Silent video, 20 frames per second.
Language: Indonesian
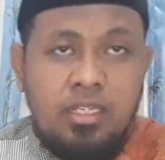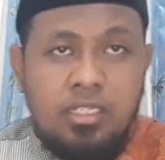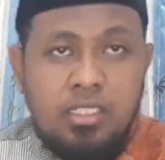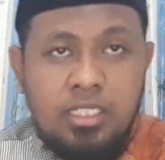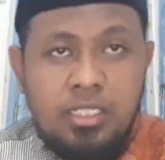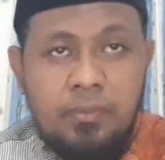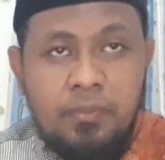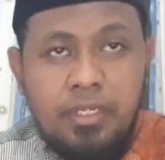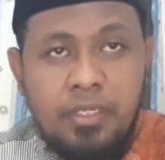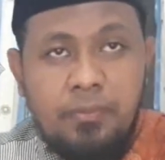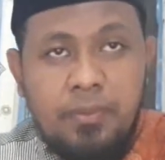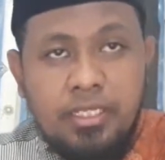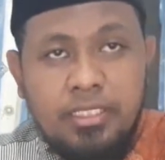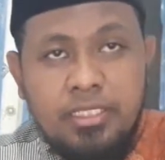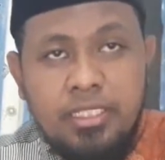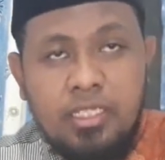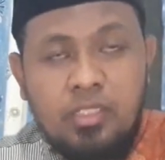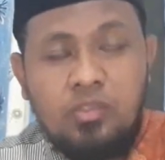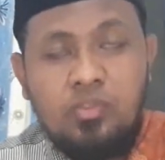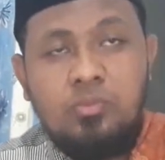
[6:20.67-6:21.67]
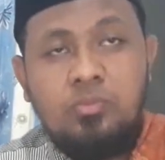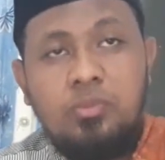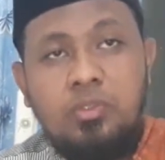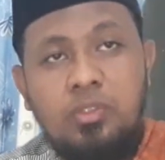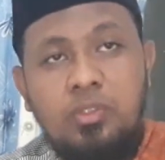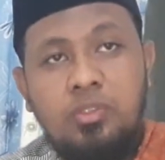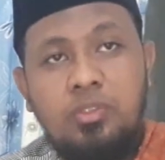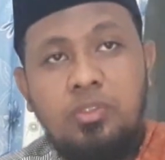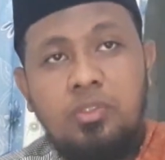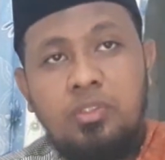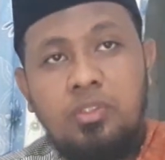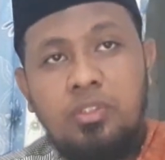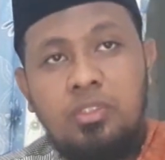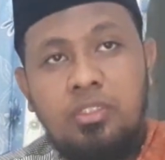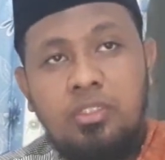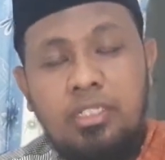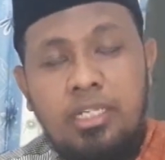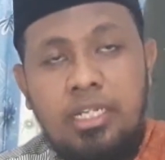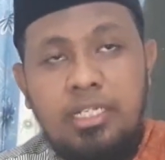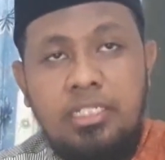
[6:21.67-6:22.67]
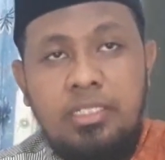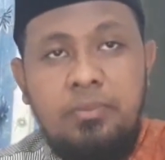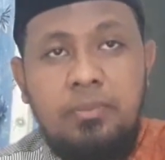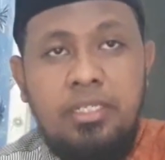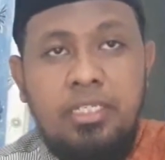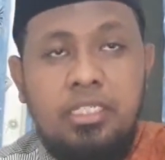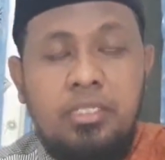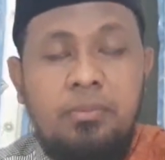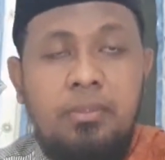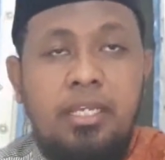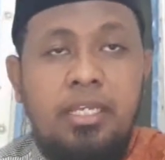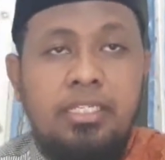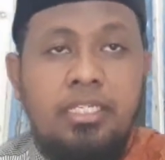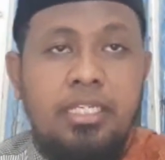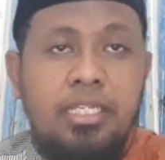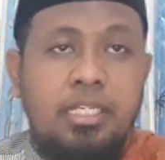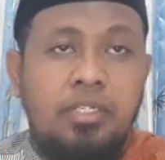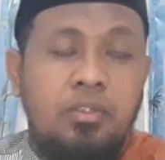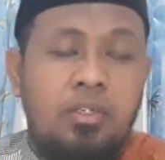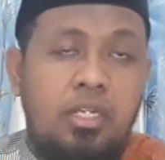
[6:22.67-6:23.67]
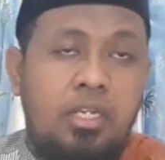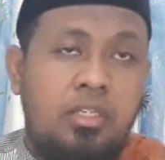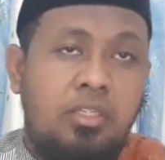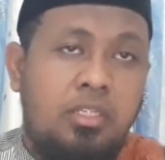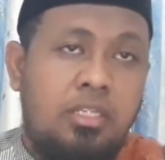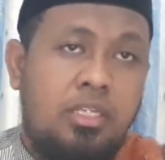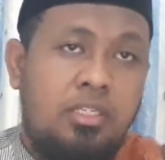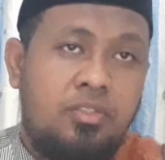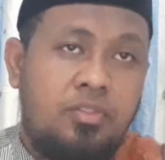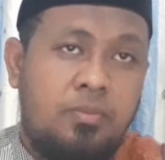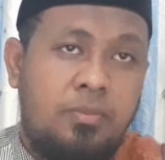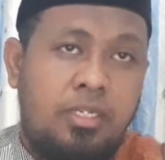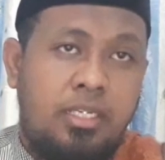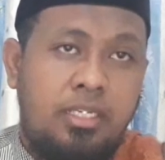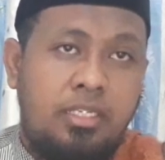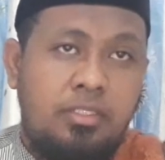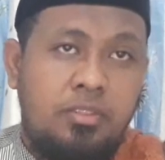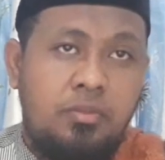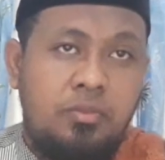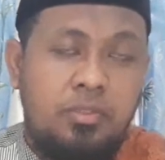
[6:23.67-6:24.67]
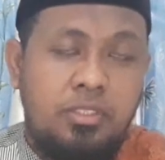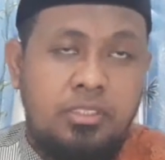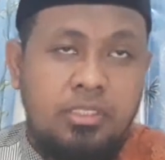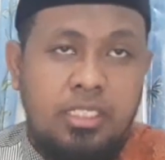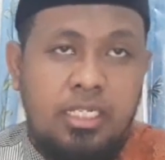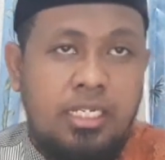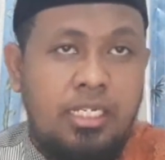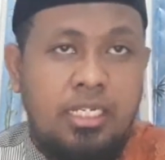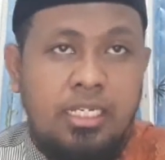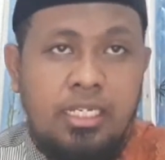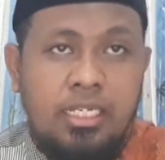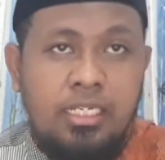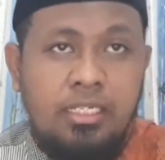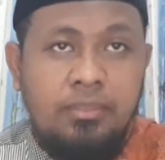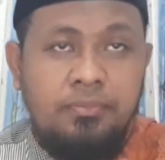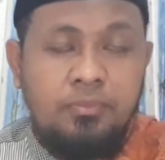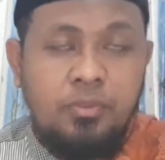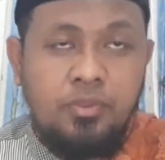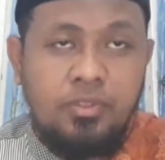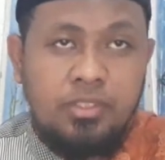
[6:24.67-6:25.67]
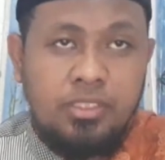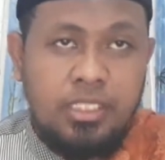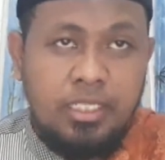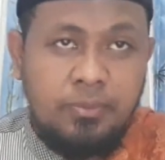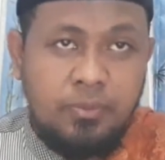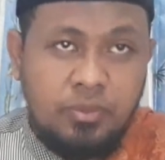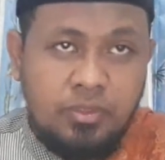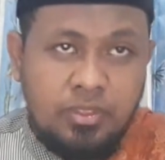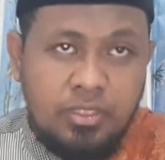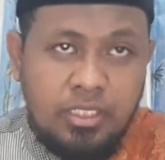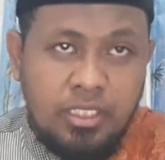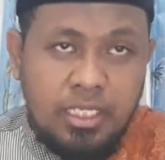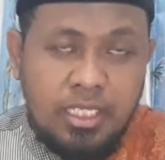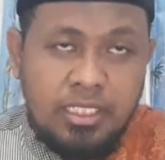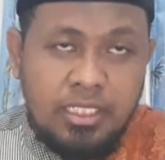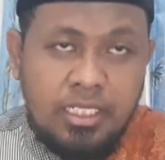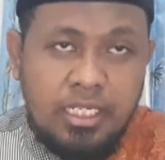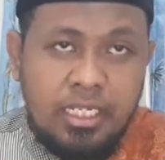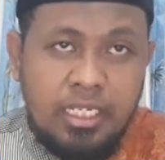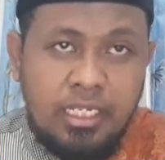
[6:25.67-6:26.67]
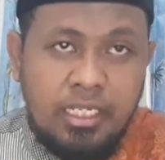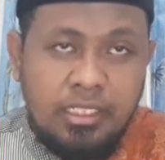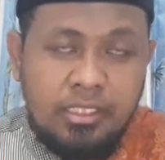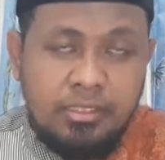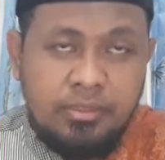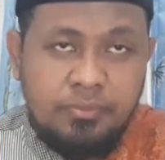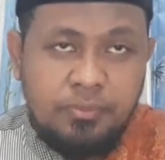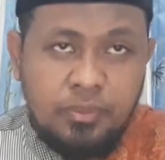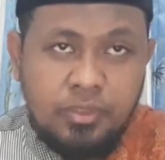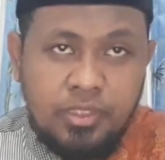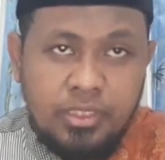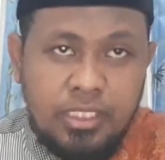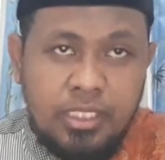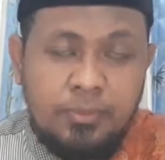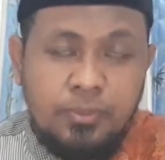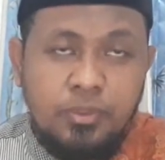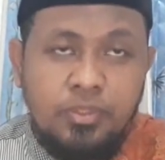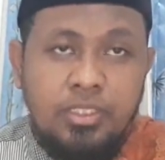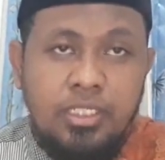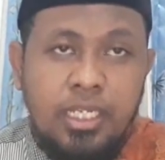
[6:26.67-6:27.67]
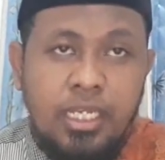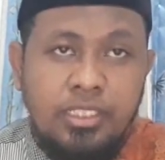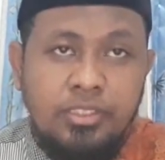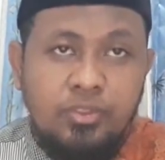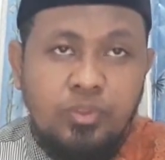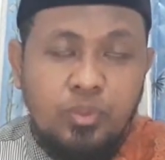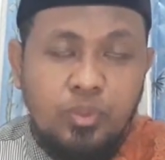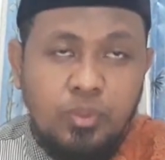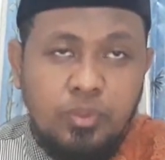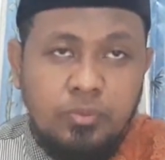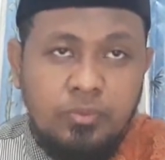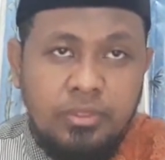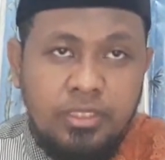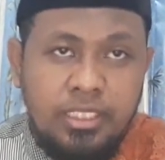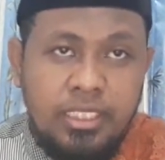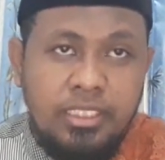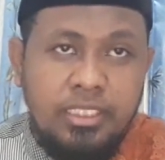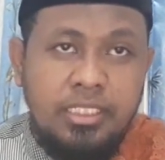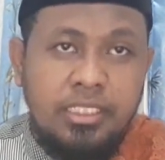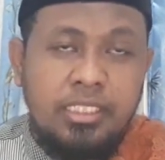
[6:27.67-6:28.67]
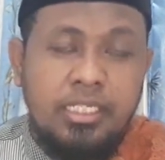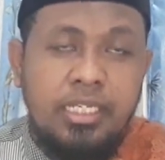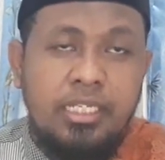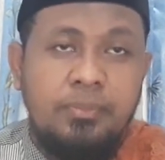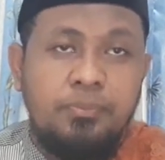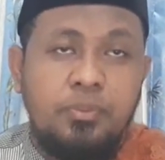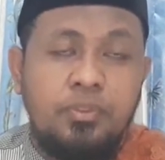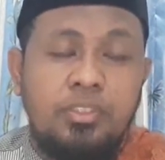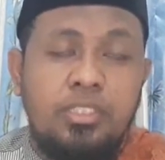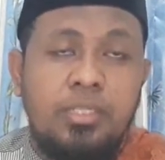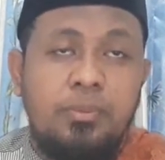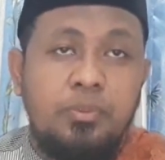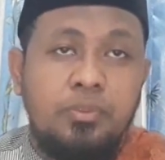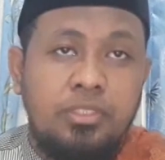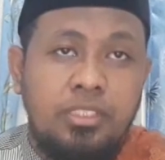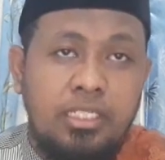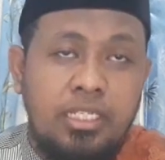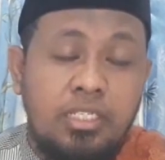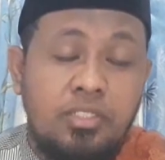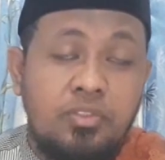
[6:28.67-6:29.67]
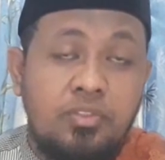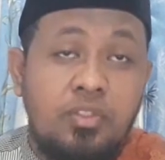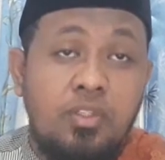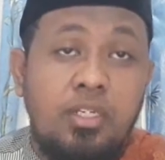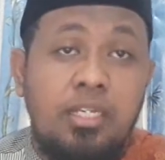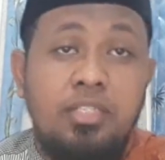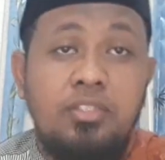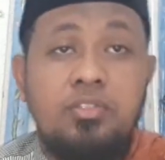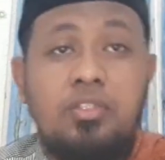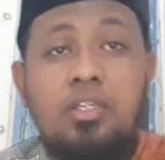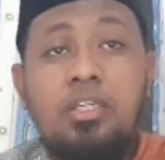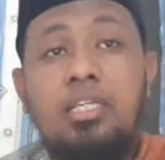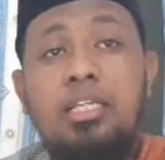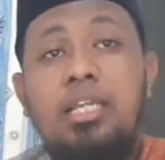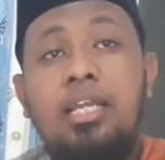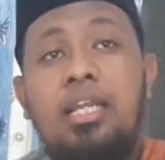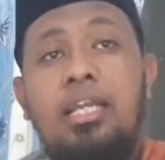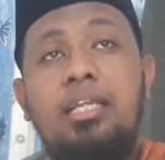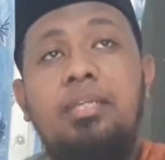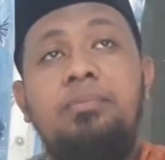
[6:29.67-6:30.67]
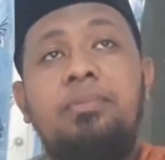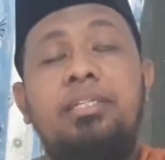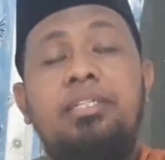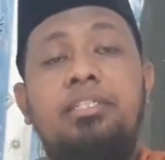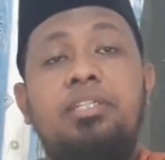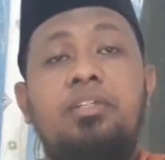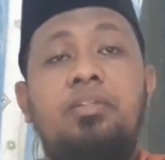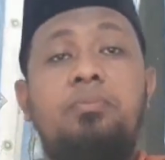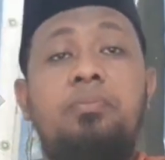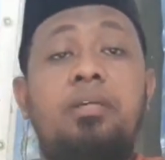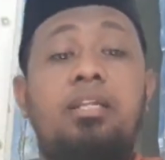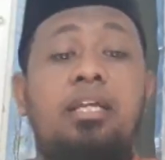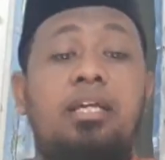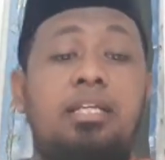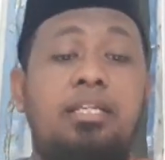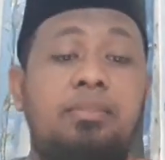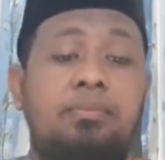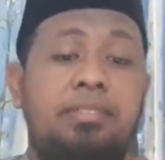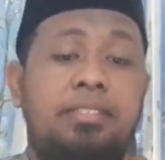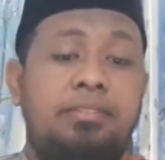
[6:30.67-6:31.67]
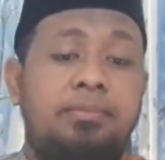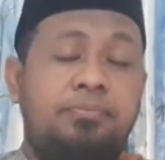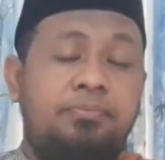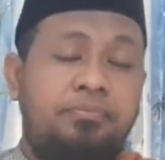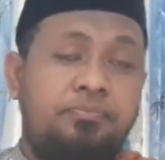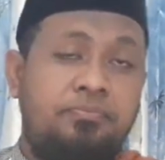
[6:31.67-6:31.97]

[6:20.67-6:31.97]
diberi panjang umur dan diberi kebahagiaan oleh Allah Subhanahu wa taala. Putra-putri Anda, putra-putri antum dijadikan putra-putri yang soleh soleh amin ya rabbal alamin.